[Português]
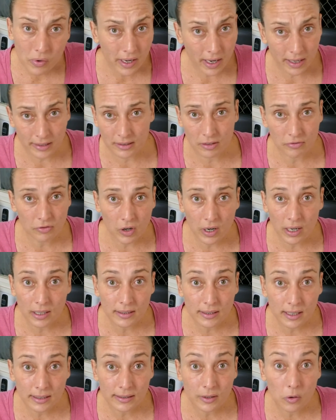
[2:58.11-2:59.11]
quer essa
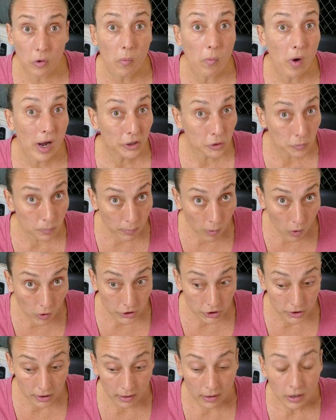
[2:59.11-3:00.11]
vocalização como
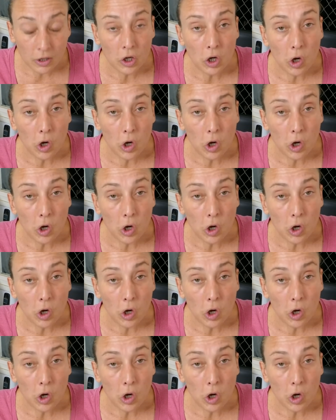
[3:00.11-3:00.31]
resposta.